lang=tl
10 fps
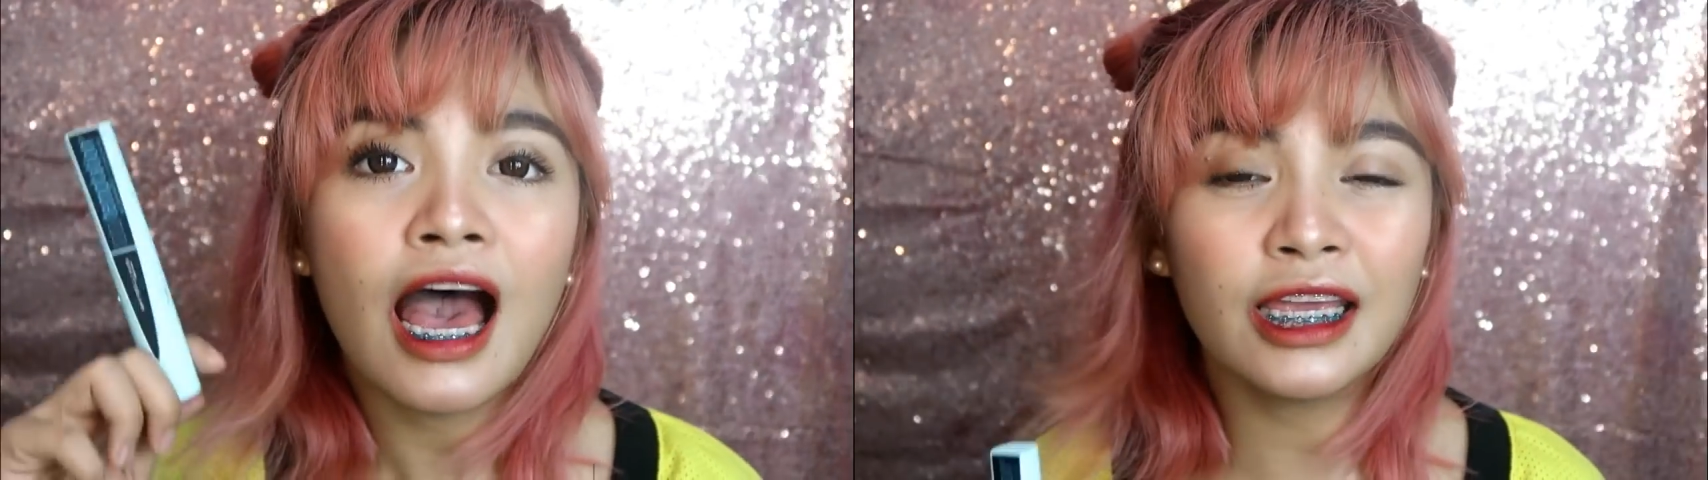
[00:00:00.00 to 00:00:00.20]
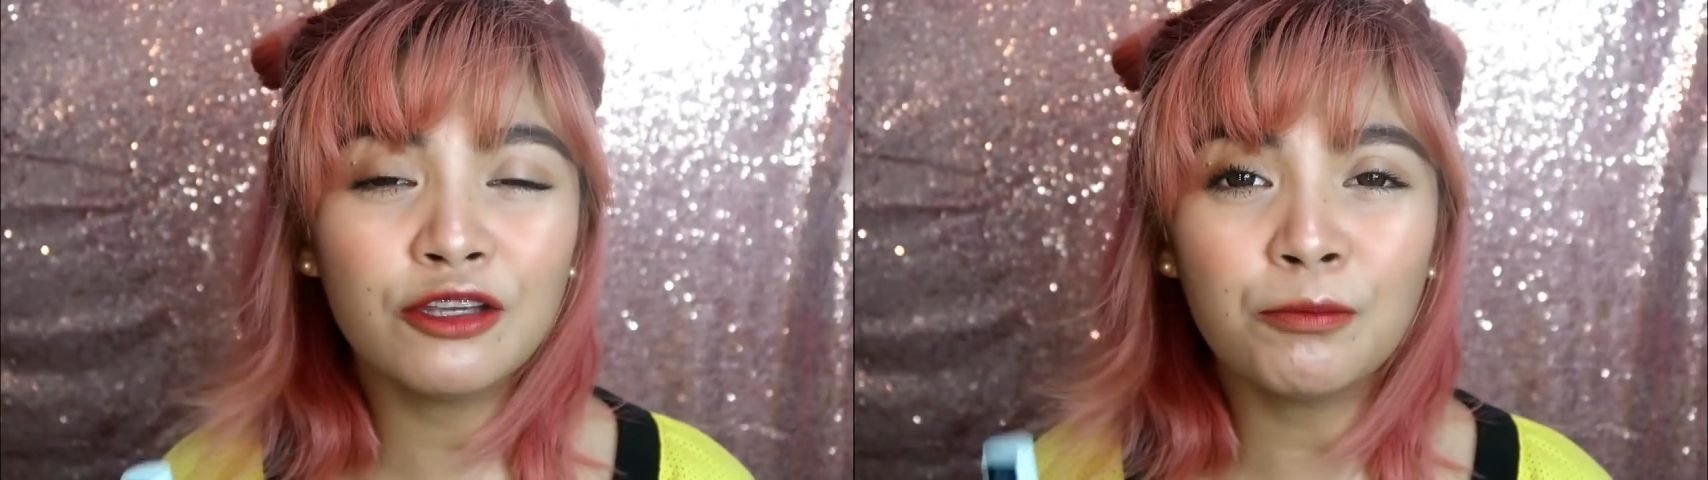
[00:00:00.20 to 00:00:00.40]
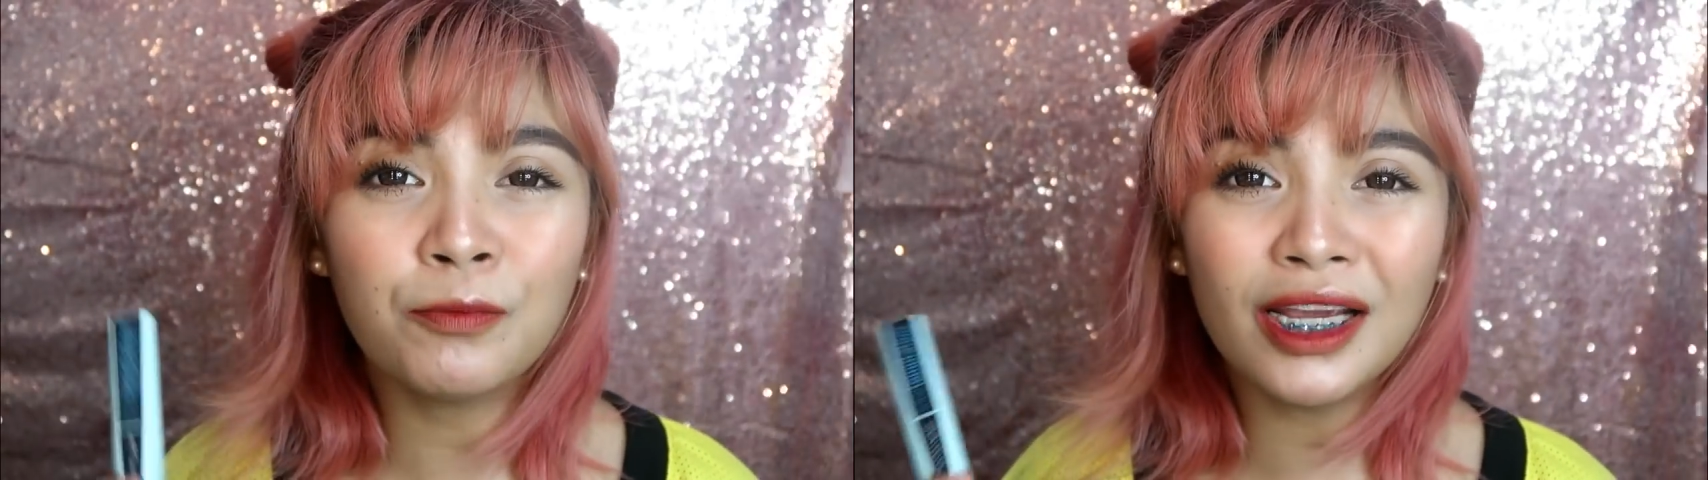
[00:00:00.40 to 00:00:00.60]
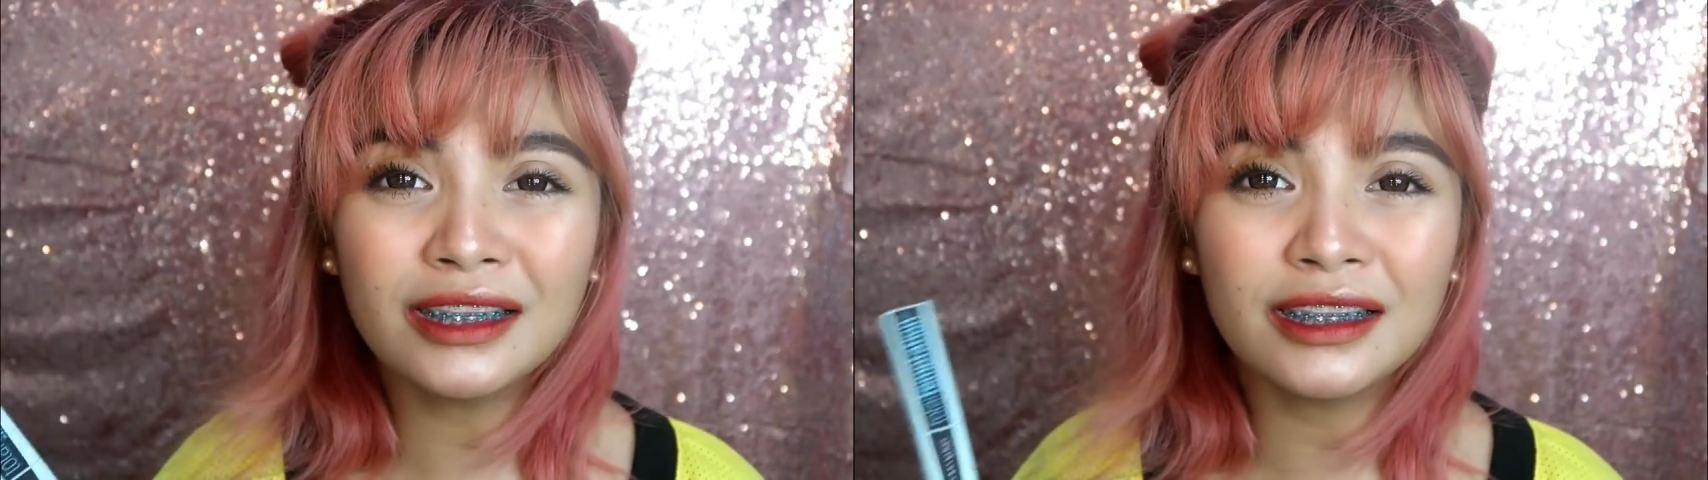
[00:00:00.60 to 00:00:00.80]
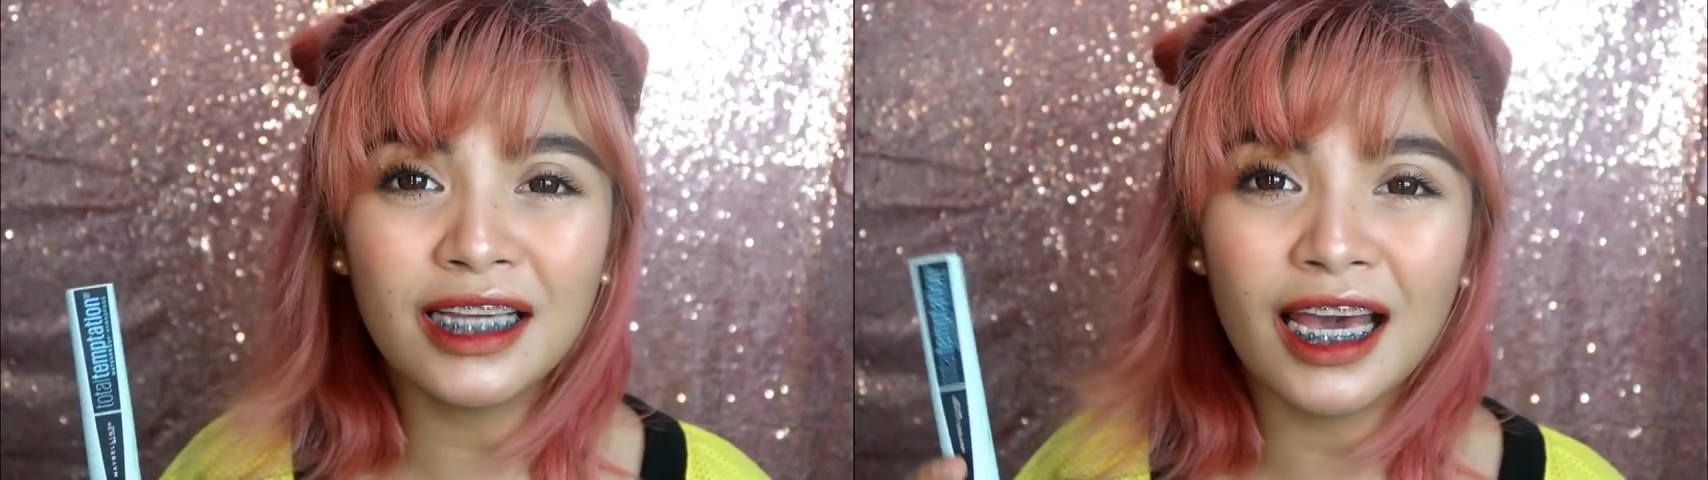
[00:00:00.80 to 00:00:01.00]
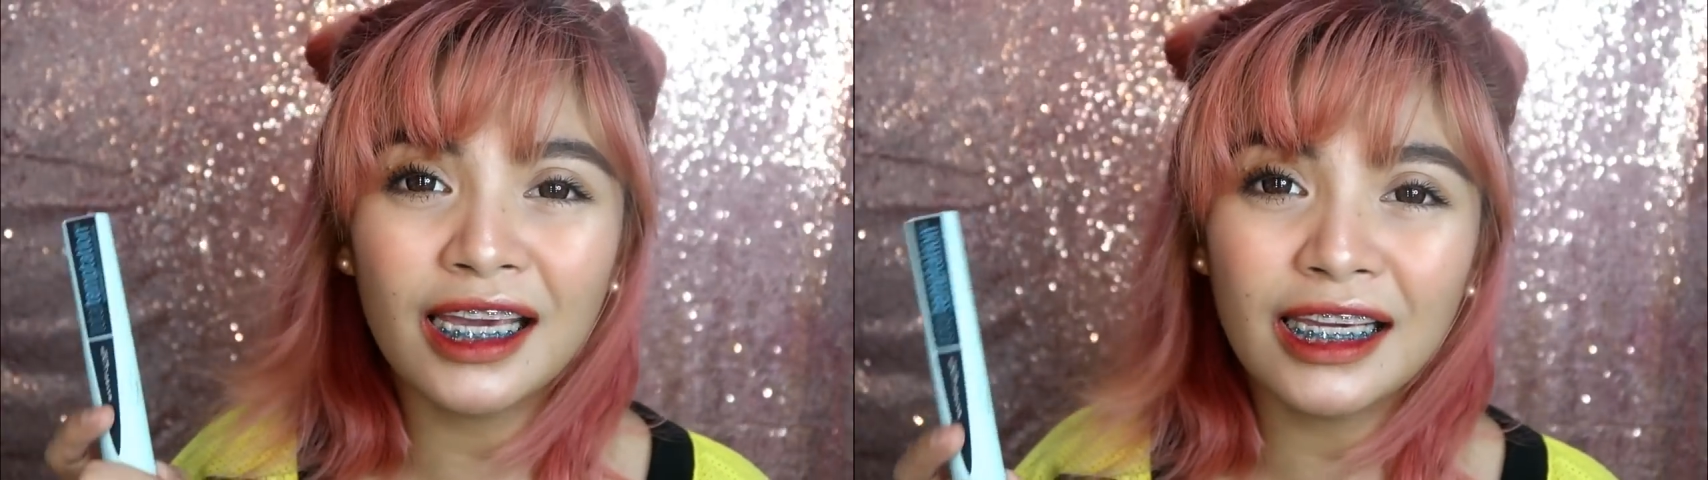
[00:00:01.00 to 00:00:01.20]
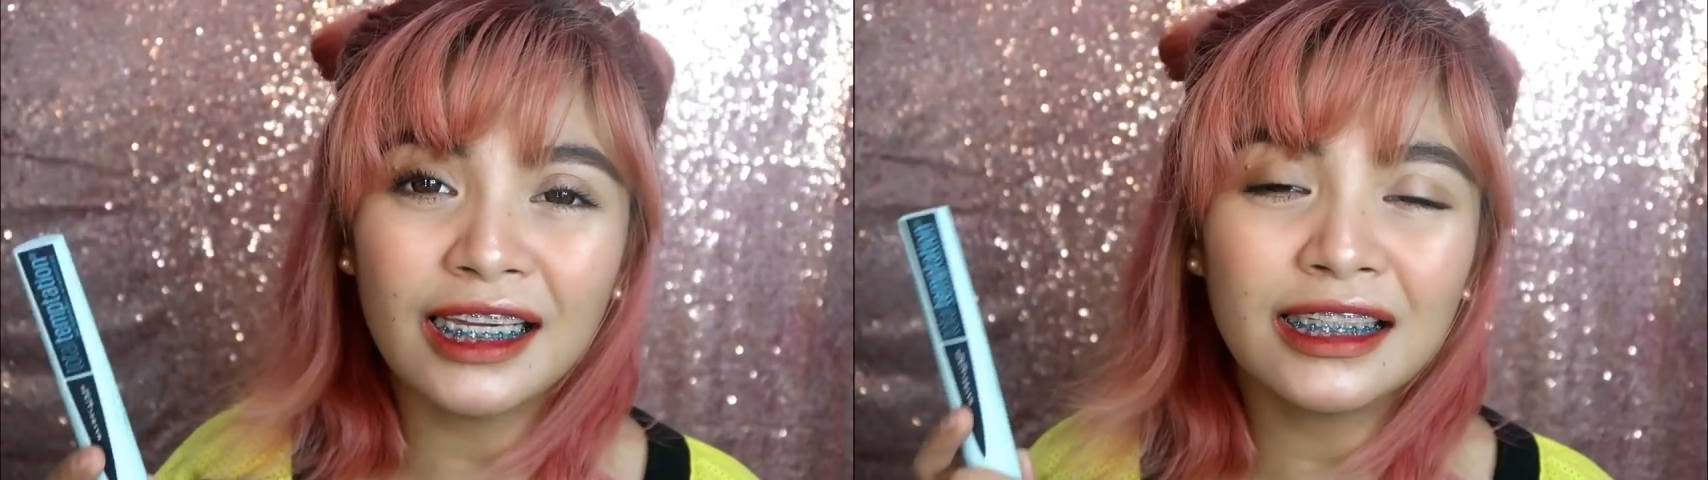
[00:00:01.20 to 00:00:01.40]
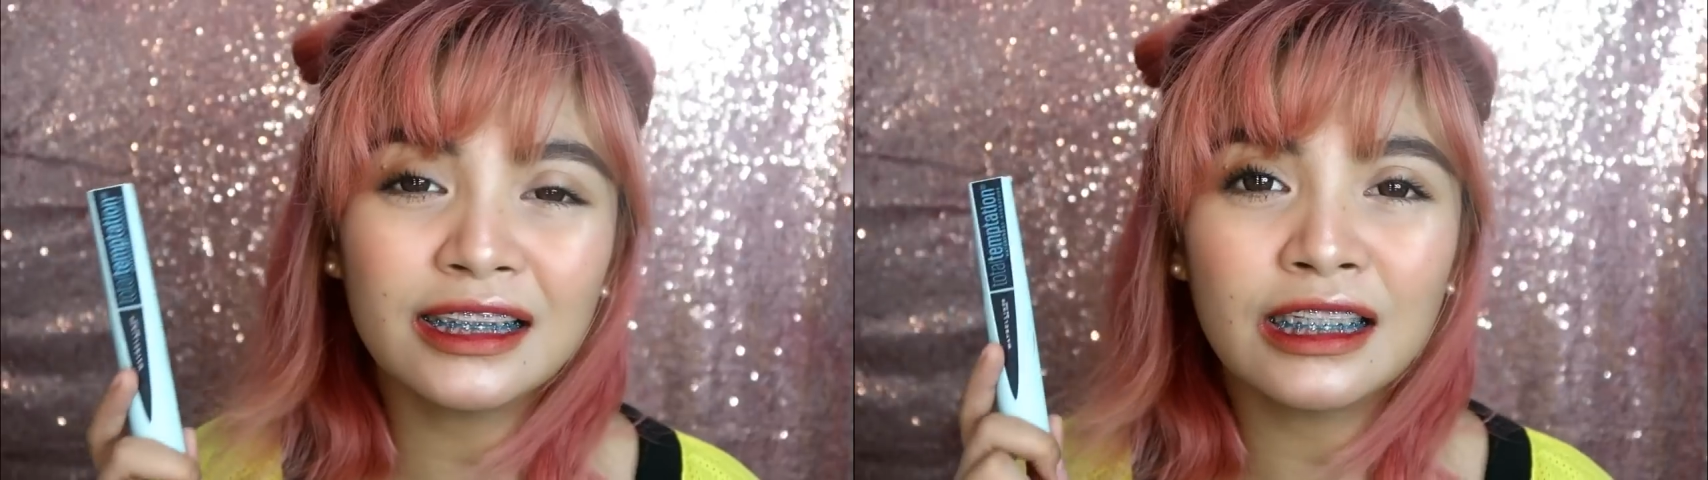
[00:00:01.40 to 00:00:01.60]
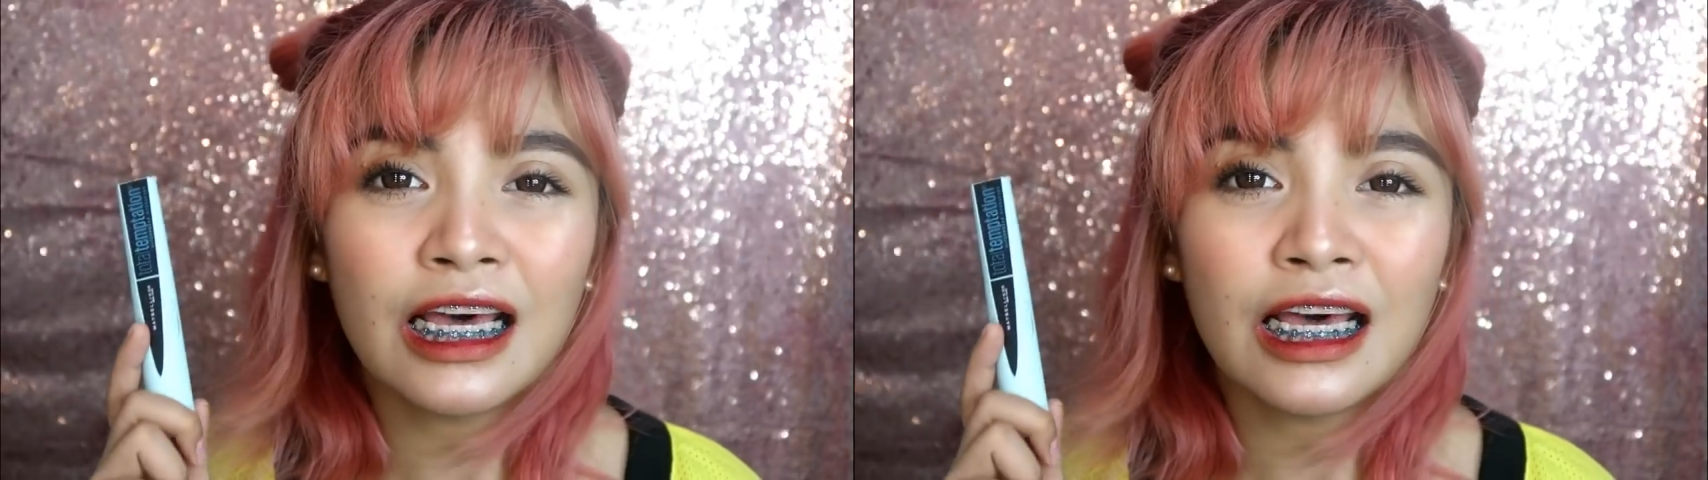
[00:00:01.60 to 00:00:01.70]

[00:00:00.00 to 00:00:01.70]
Then yung price niya is